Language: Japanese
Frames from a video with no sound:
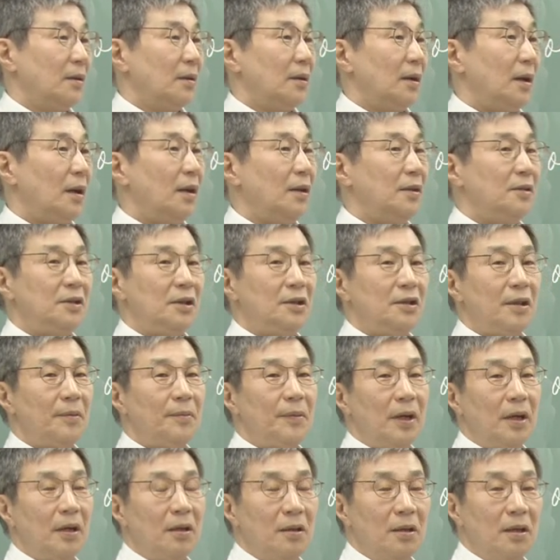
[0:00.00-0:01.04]
あえて言え
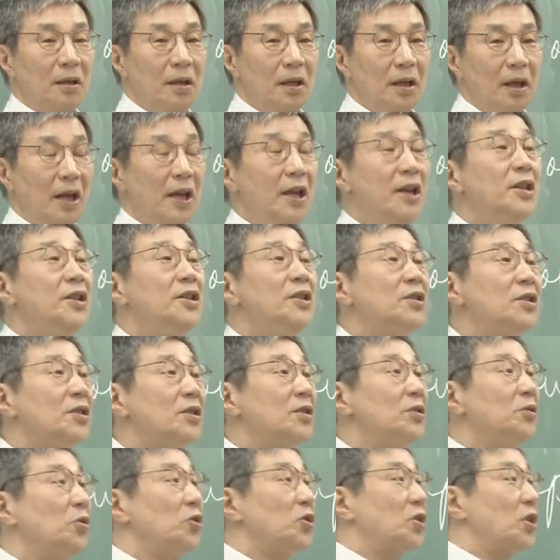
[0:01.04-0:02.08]
ば演
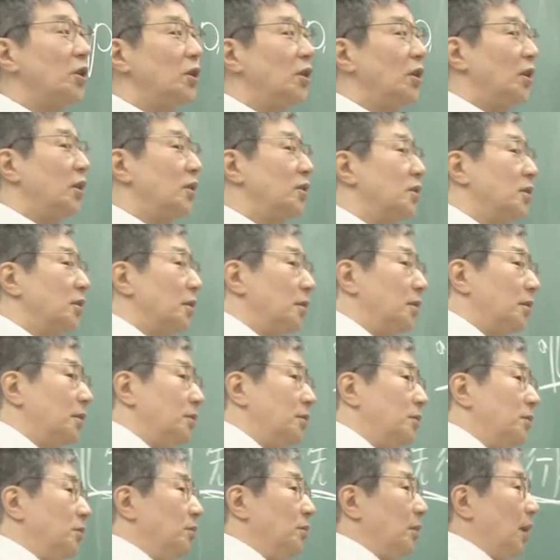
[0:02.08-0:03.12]
出の仕方が違って
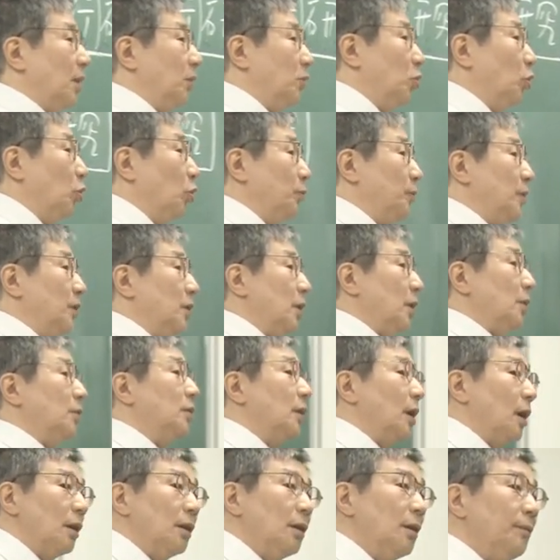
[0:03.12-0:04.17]
くるよね。どう見せ
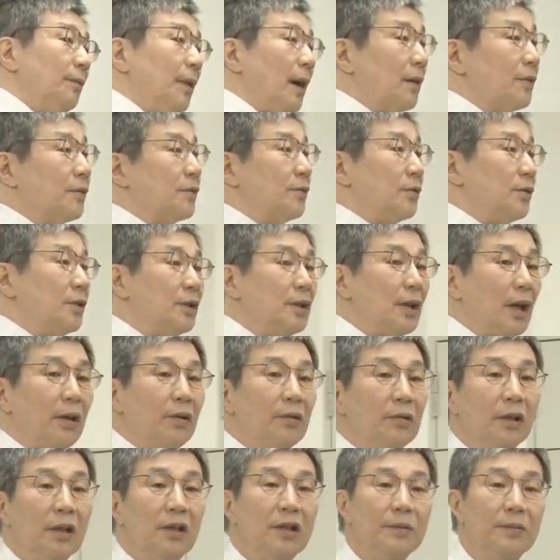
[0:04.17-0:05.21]
るかってファクツ自体
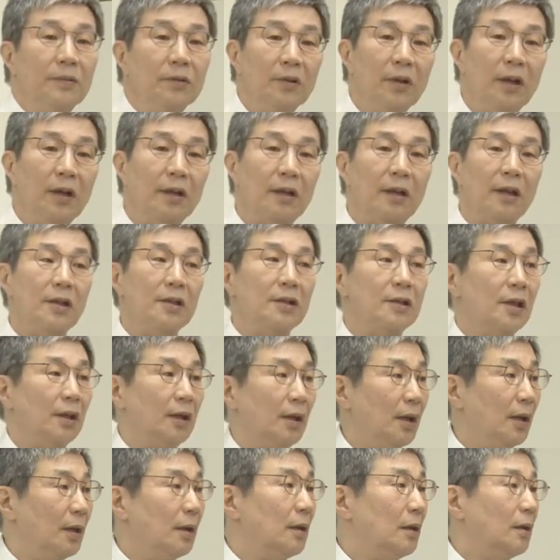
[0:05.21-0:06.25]
をね、自分の発見した
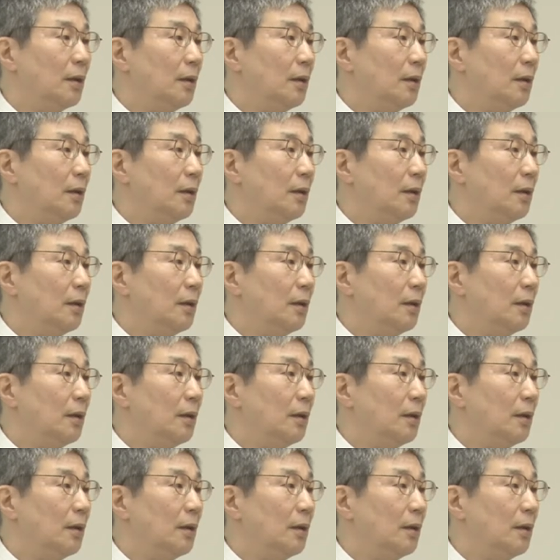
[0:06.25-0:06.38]
ね。